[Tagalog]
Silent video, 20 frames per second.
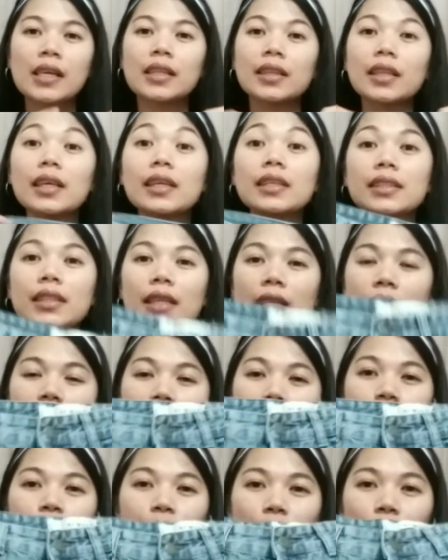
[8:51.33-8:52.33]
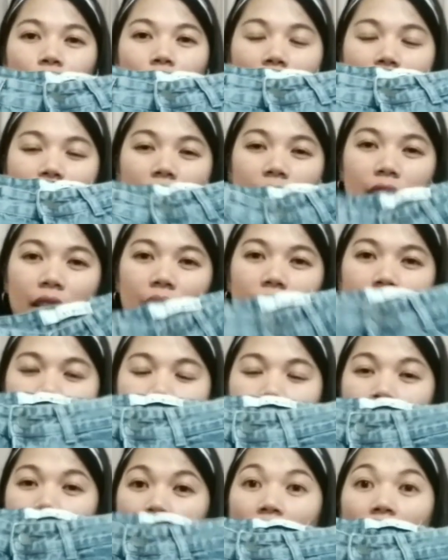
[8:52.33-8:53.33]
tigsa sampu lang siya.
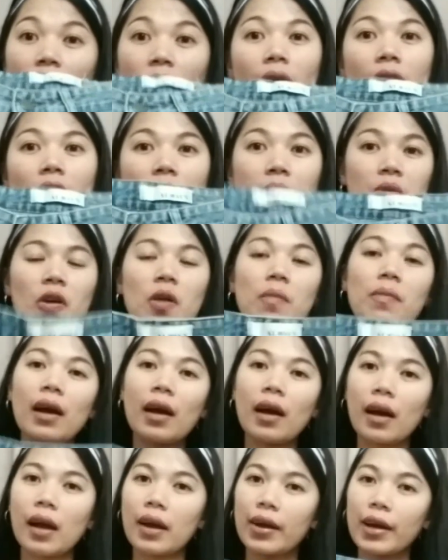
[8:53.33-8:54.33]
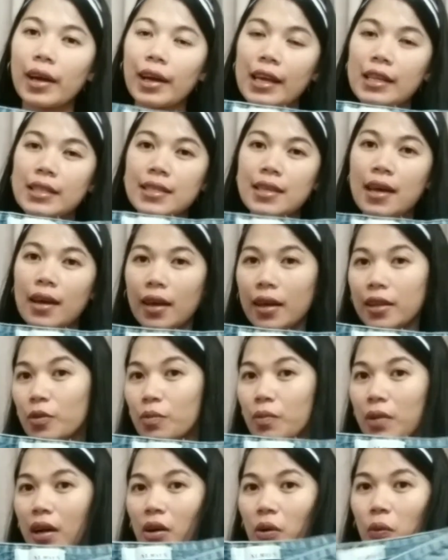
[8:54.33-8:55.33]
O, oh, alam ko makaka-relate sa akin
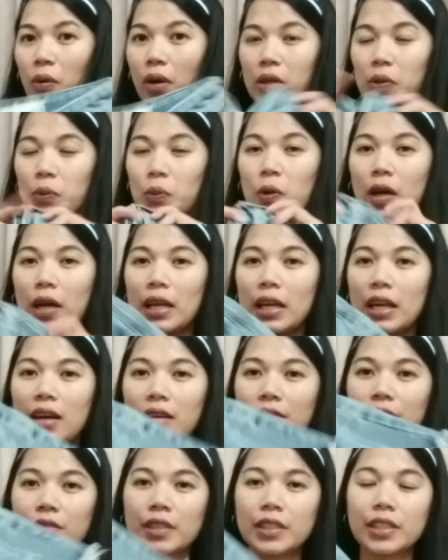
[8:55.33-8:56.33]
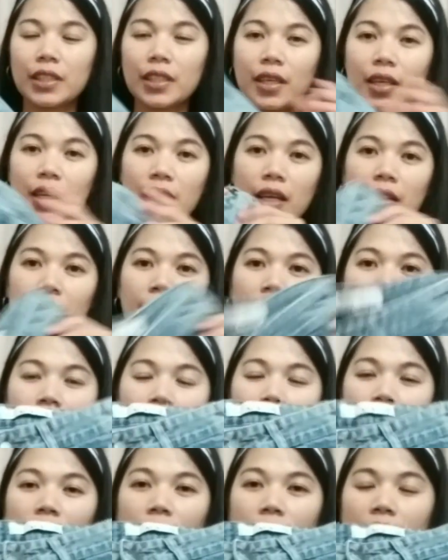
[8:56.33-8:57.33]
yung mga ukay-ukay lover dyan.
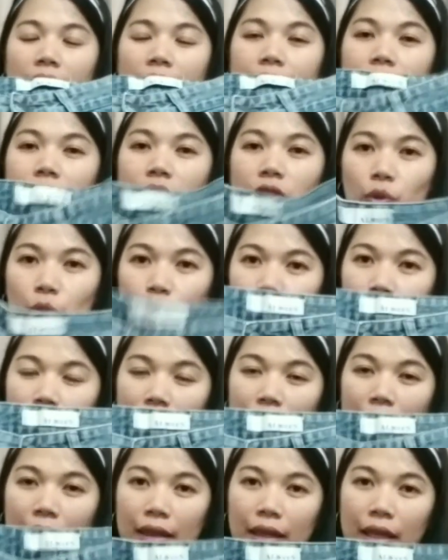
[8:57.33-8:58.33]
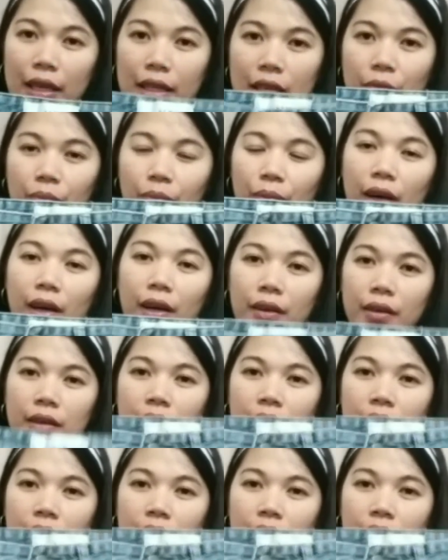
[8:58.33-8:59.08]
Ayan, super ganda niya pa.